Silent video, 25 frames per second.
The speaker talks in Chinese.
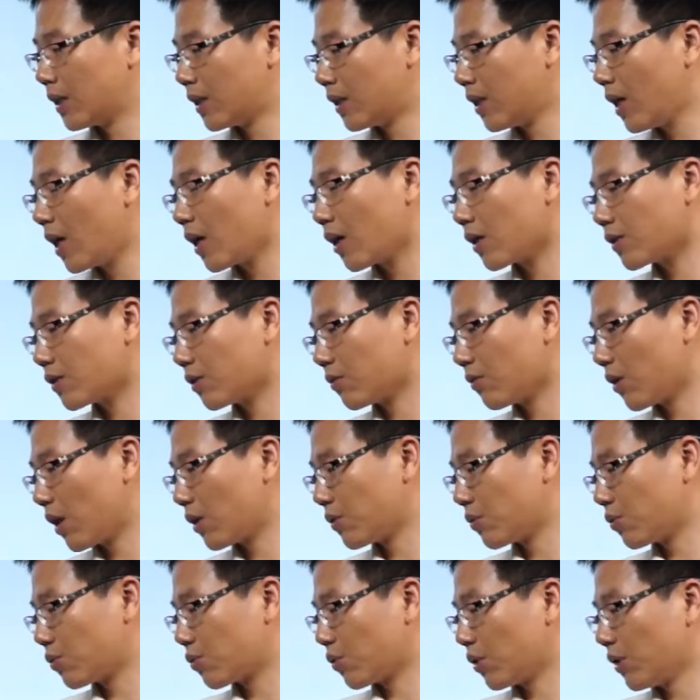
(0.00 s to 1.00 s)
第二个情
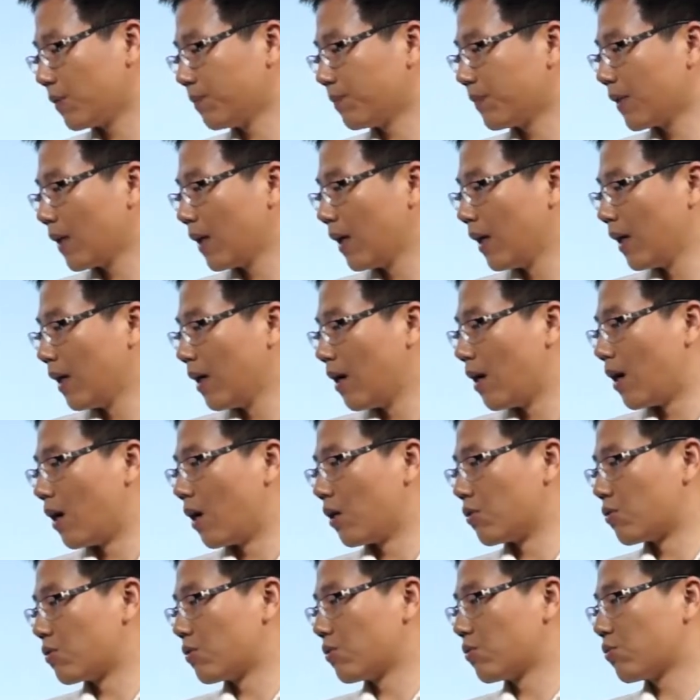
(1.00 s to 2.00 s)
况就是说，
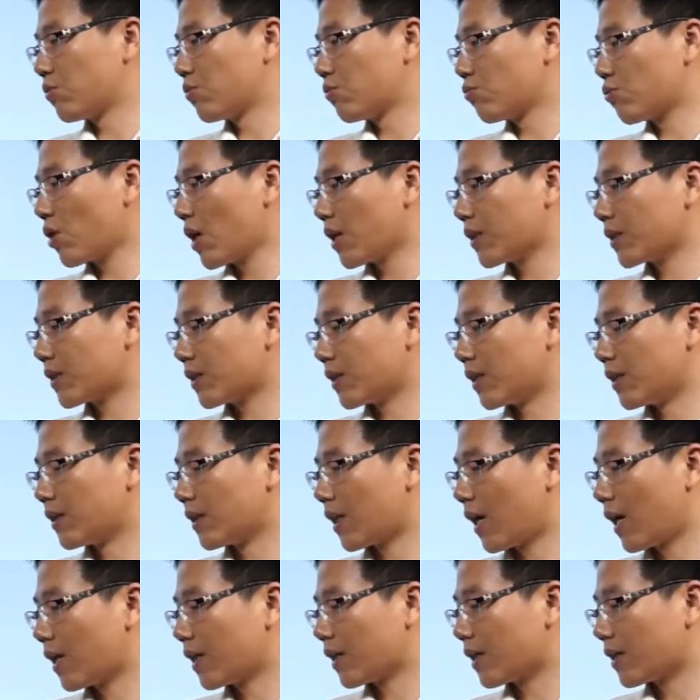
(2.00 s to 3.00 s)
呃。创始人
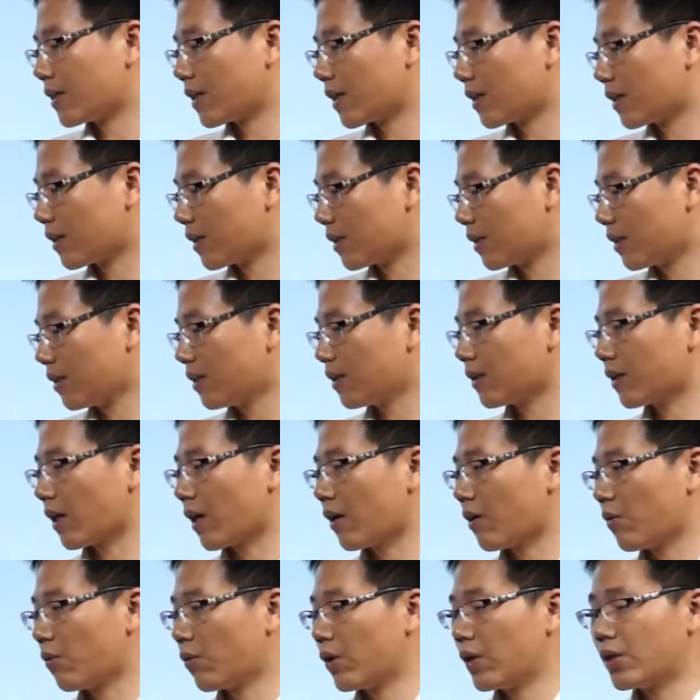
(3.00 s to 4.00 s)
他的一个人格特
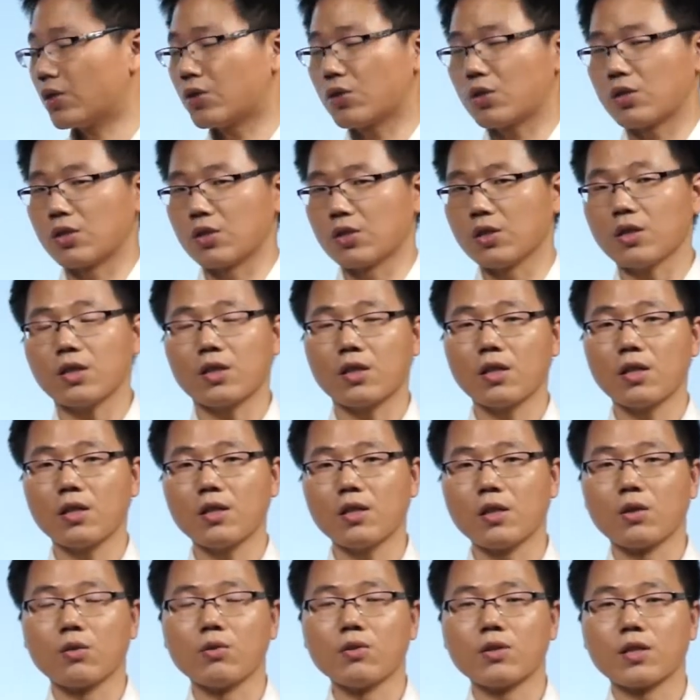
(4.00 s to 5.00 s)
点会植
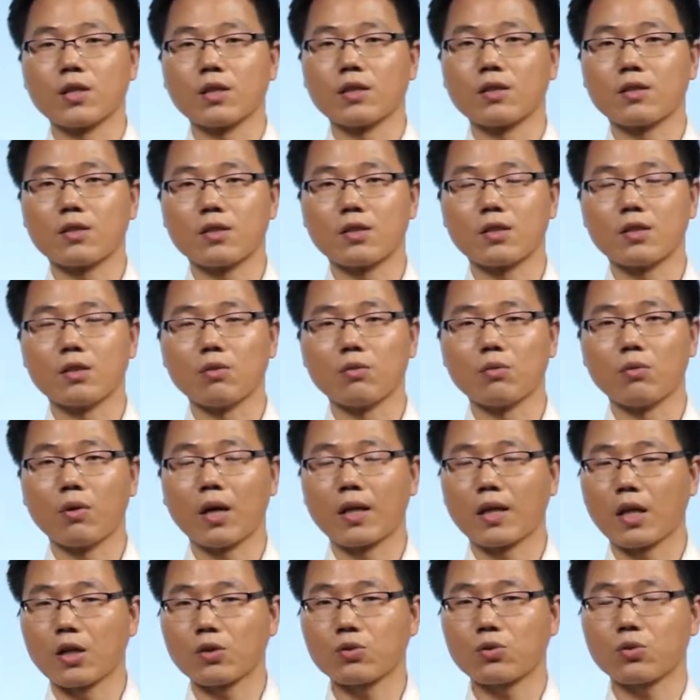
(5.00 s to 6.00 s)
根于整个企业文
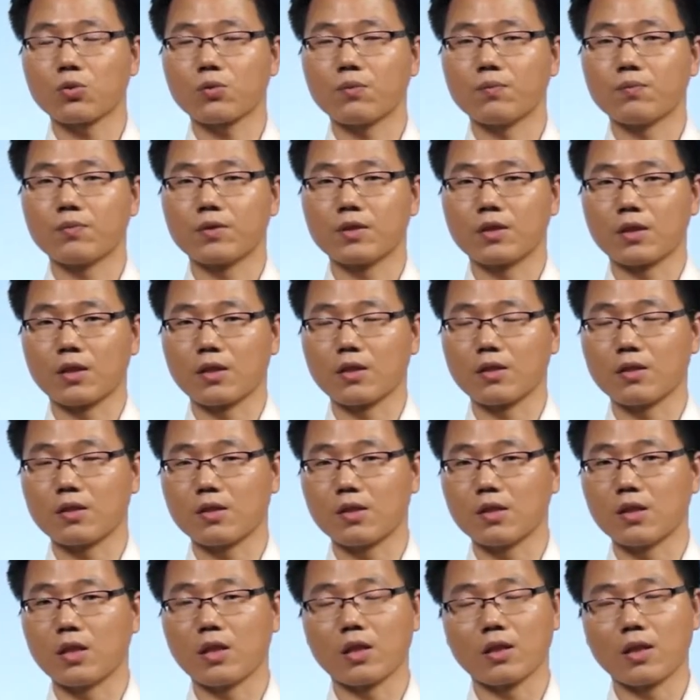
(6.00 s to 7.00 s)
化当中，整个
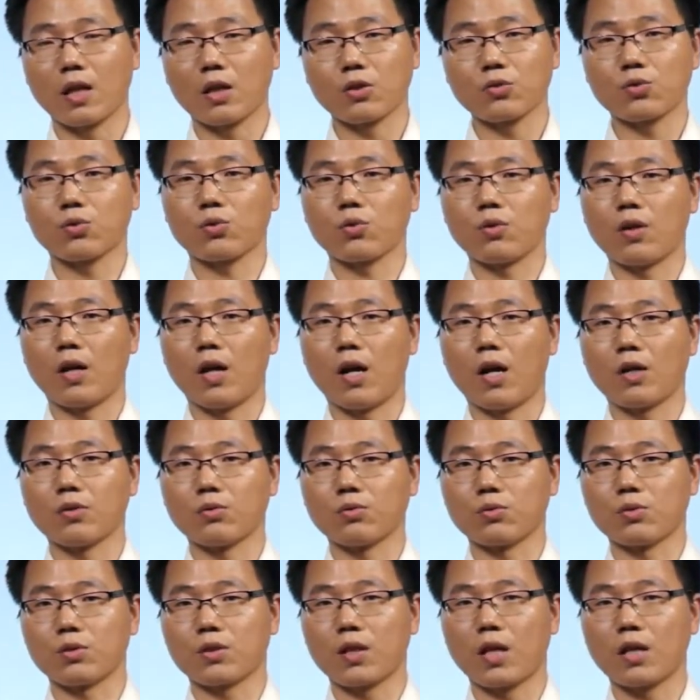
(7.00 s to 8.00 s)
企业当中，
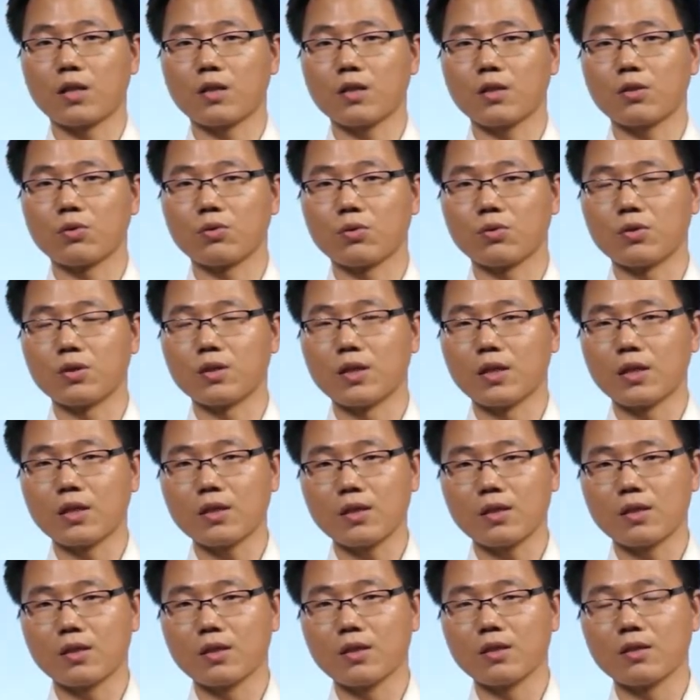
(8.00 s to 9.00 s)
就是他这种
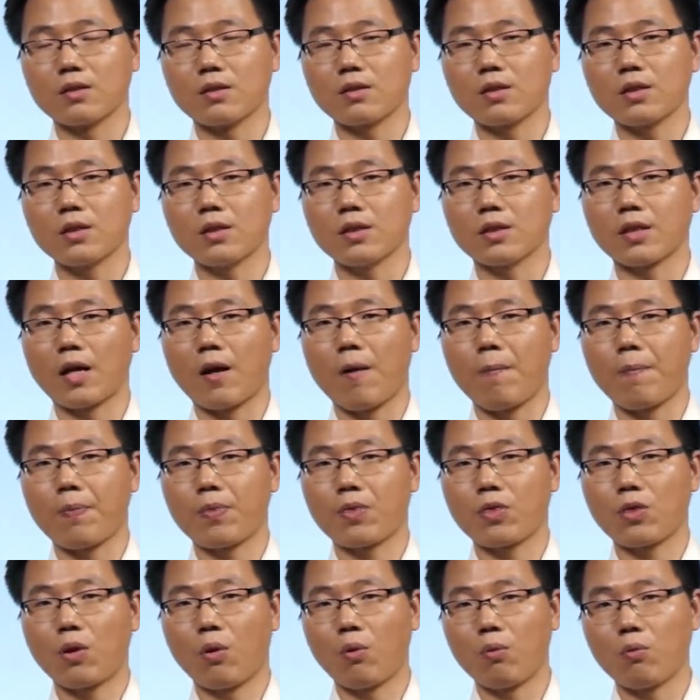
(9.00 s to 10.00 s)
人格特点
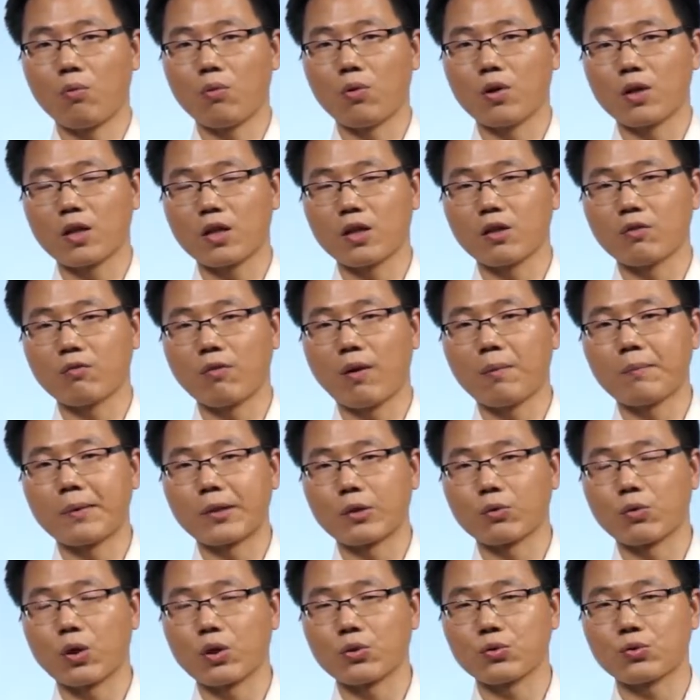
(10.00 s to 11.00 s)
通过各方面
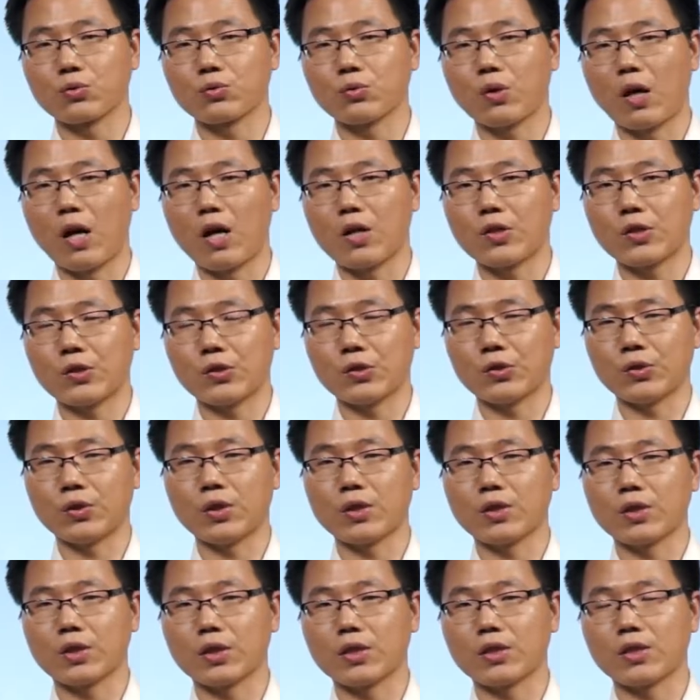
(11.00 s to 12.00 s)
的灌输，使
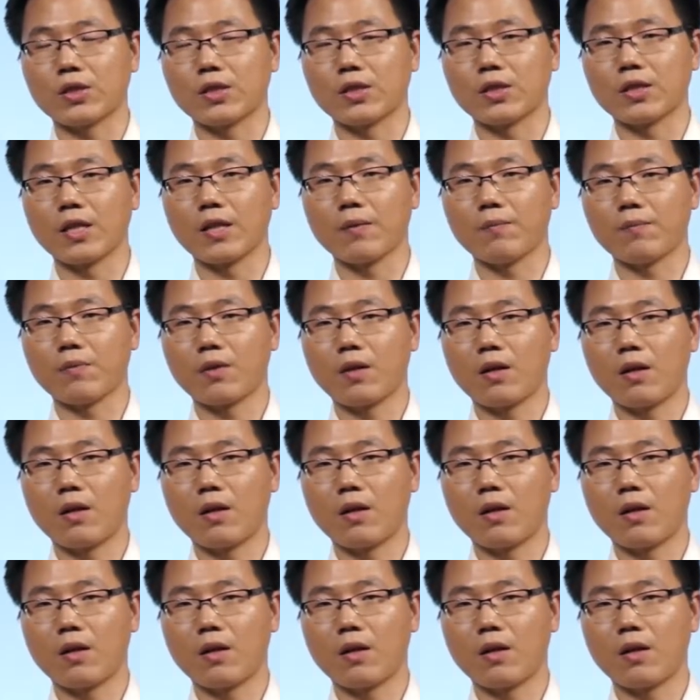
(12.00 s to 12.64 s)
得整个企业